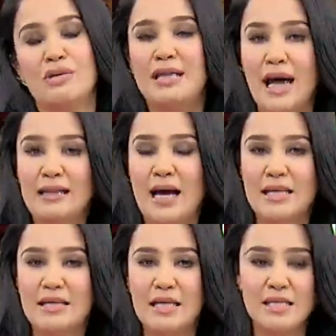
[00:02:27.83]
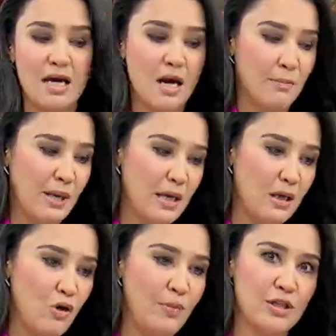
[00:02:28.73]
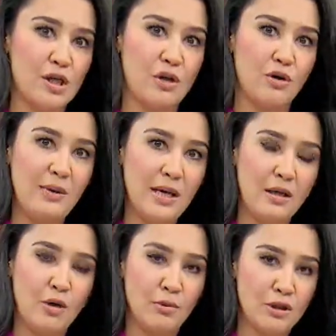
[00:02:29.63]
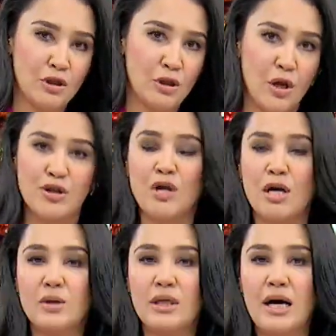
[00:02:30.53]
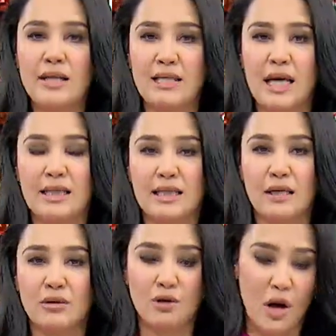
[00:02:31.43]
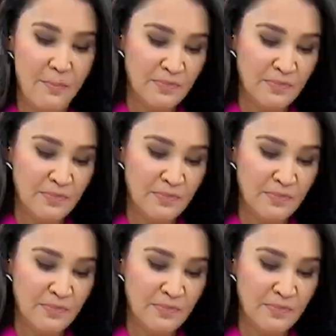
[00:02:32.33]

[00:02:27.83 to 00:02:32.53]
Neden derseniz bir iniyor bir çıkıyor, bir iniyor bir çıkıyor aşağı yukarı aynı yerde kalıyor.